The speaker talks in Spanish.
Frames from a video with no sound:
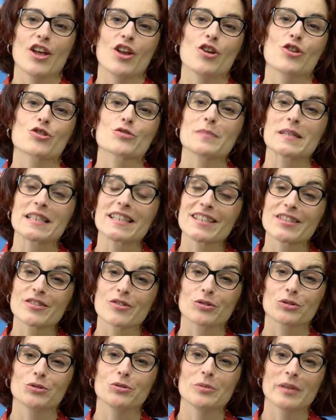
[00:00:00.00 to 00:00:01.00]
Los meses
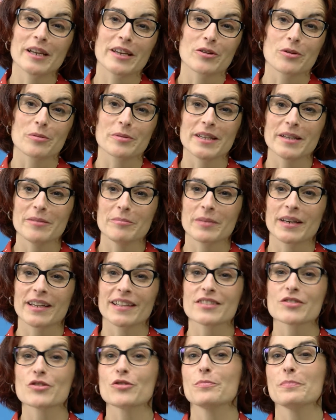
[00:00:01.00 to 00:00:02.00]
de octubre y
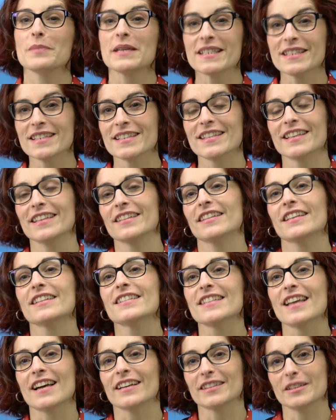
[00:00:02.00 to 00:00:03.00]
noviembre son meses de
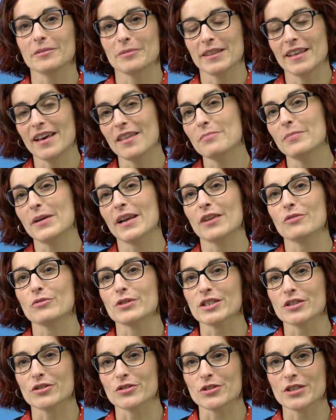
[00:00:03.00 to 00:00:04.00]
intensa actividad para
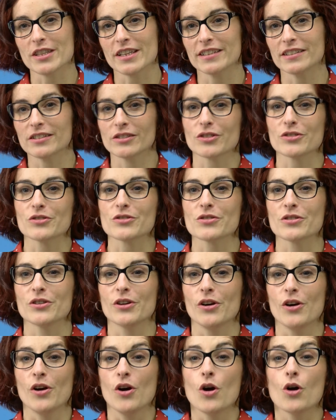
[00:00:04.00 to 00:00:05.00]
nuestros centros.
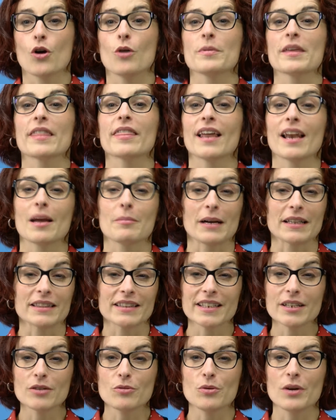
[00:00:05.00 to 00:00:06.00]
Comienza la
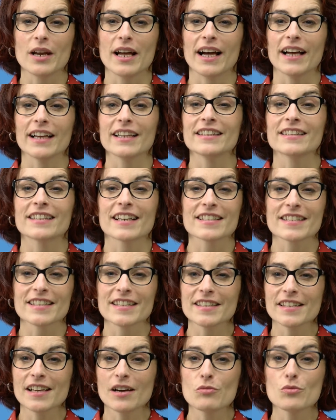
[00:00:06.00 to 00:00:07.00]
matrícula y tras
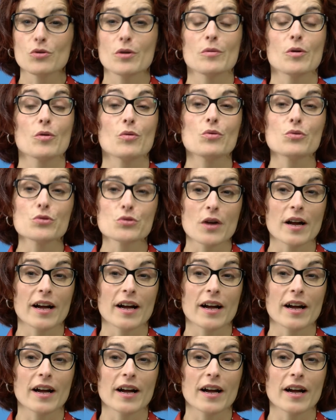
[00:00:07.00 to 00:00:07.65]
ella un nuevo curso